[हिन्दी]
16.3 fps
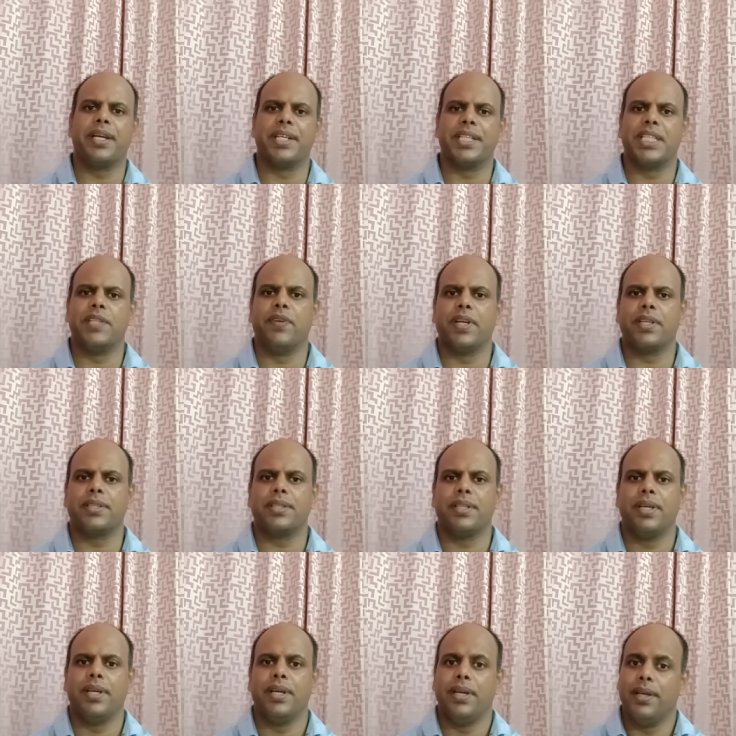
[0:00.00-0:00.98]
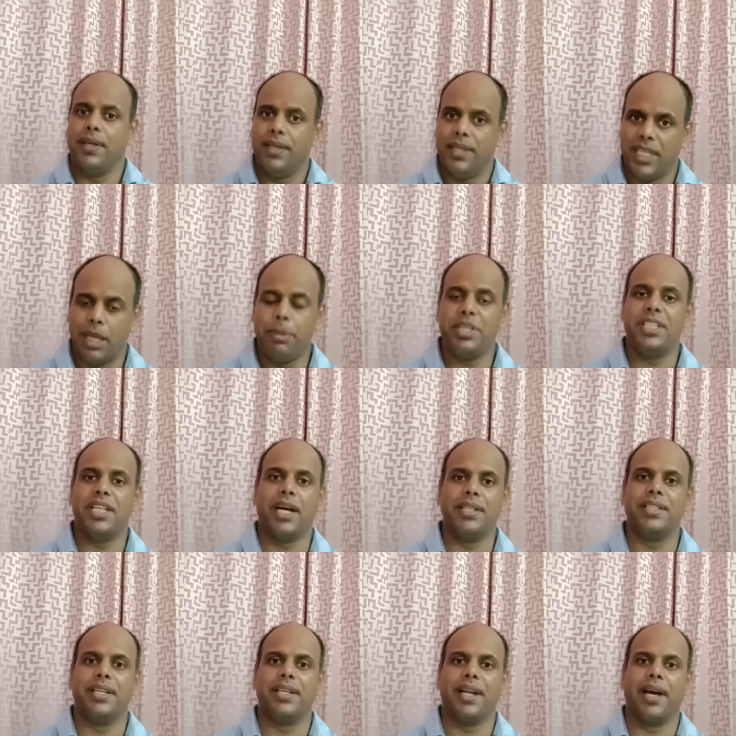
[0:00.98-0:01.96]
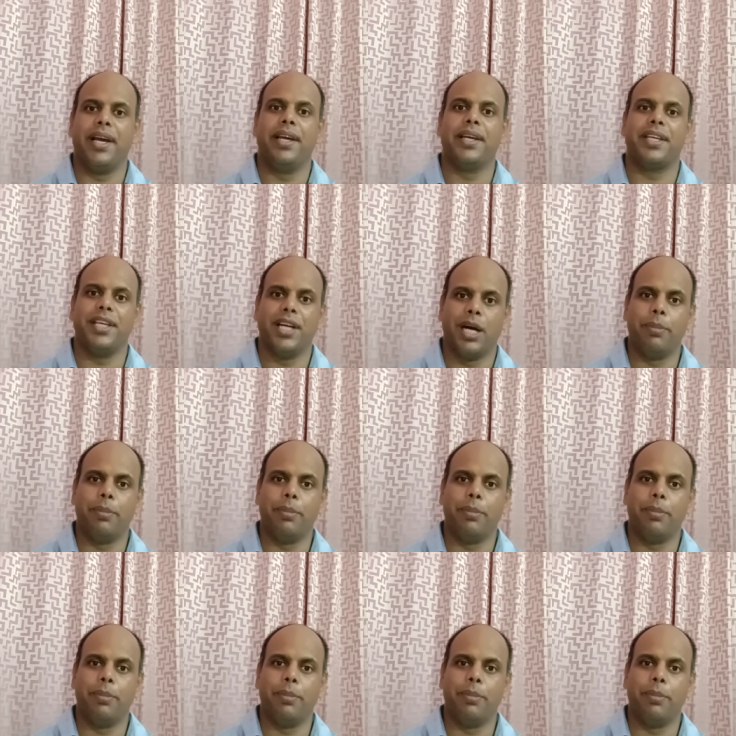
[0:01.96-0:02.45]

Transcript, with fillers: करते वक्त यह भी ध्यान देना है कि